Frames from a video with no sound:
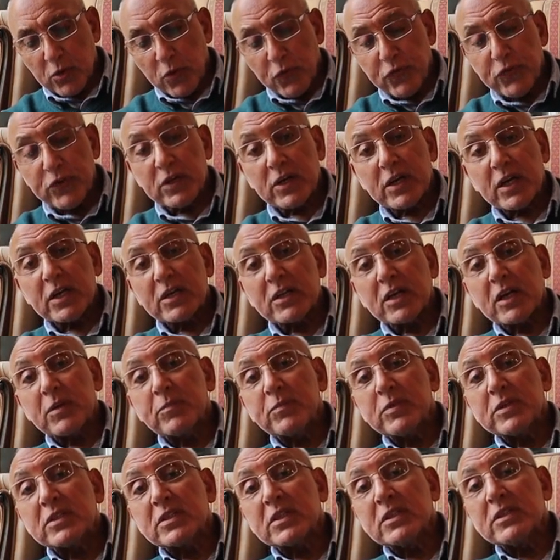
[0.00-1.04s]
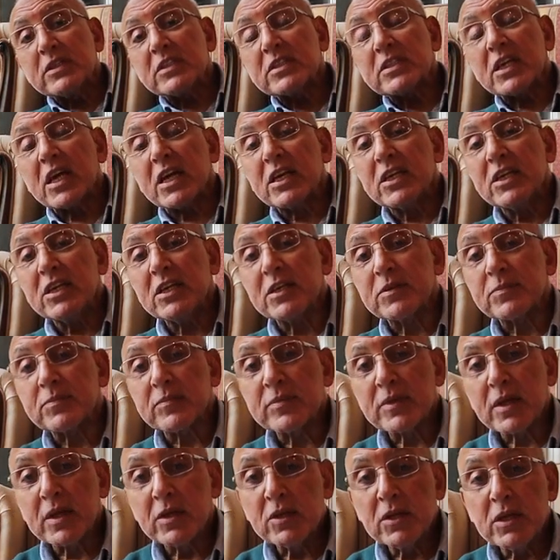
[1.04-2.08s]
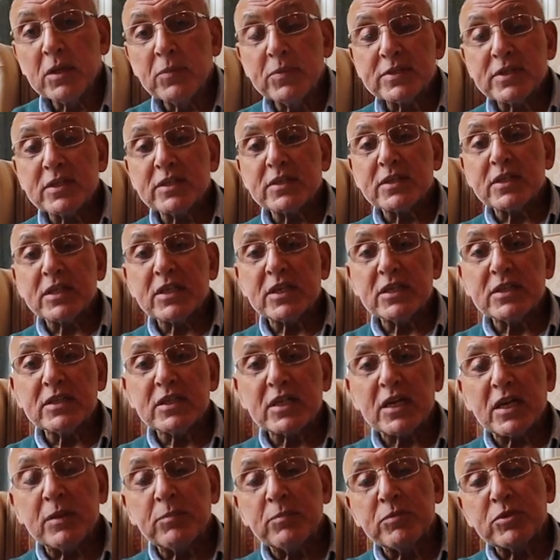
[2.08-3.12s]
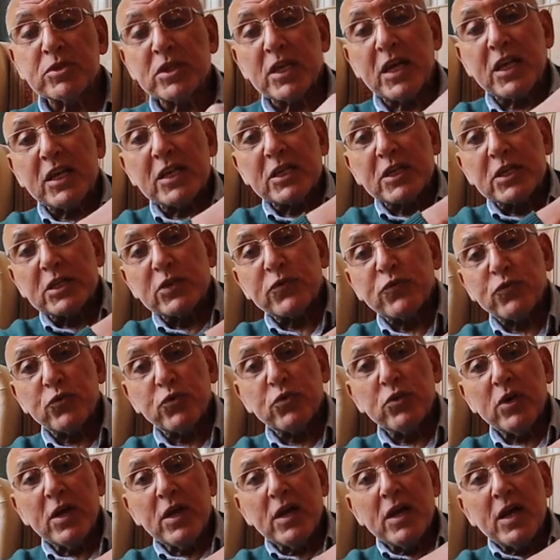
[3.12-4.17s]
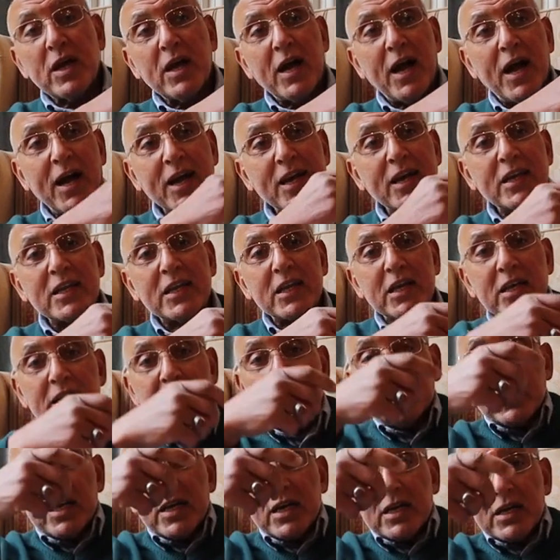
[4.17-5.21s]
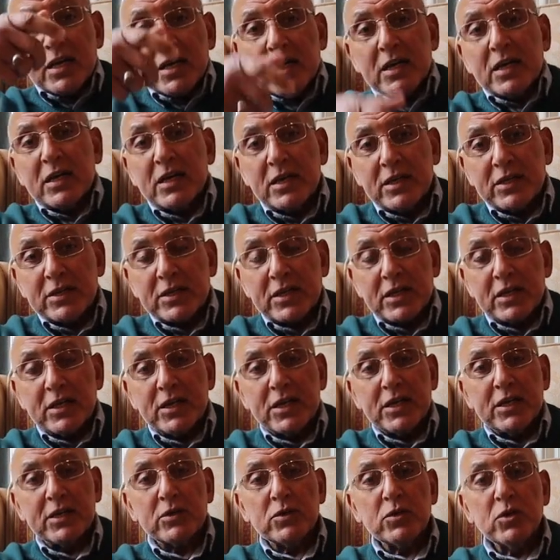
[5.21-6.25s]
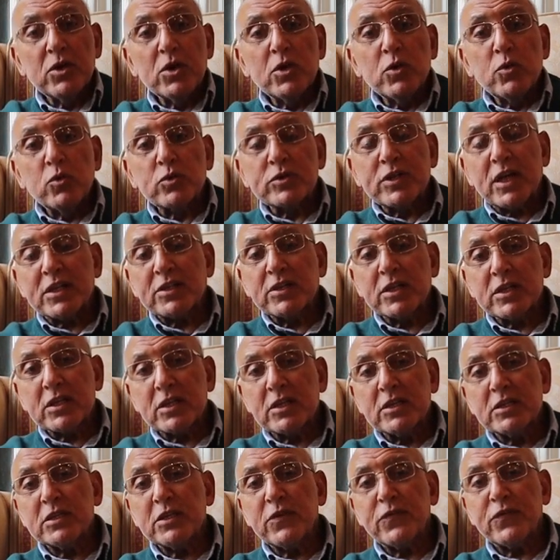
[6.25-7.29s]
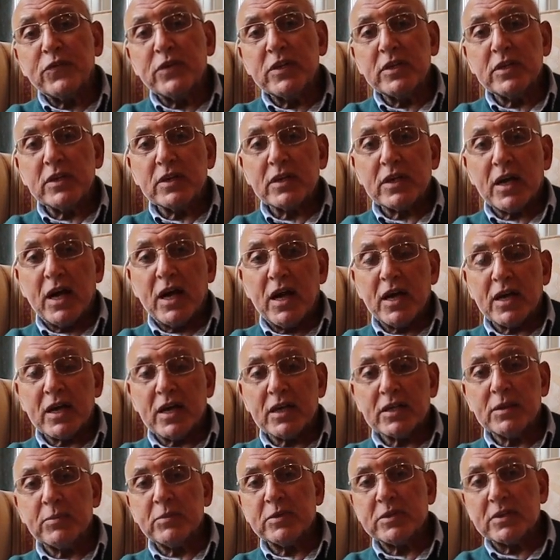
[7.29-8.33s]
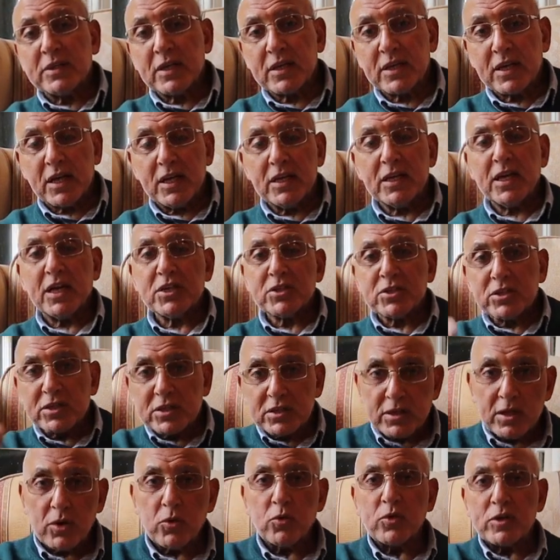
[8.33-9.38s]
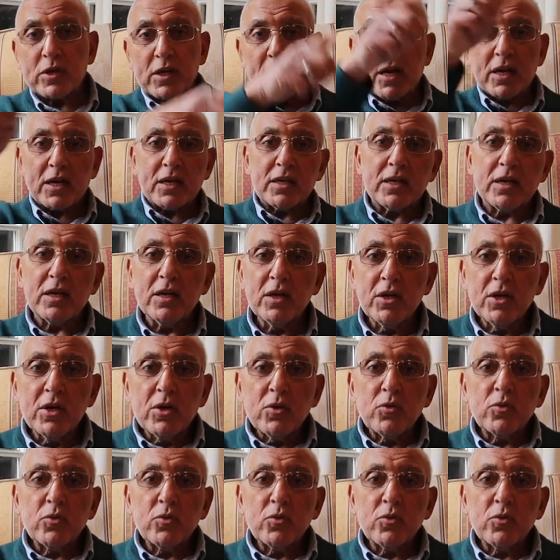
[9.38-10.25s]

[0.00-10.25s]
وفي كان راجل بيسن السكين اللي بيسن السكين ده كان بيشيل على كتفه عجله ليها آه، رجلين وتحت الرجلين دي في حاجه كده بيتك عليها عشان تدور العجله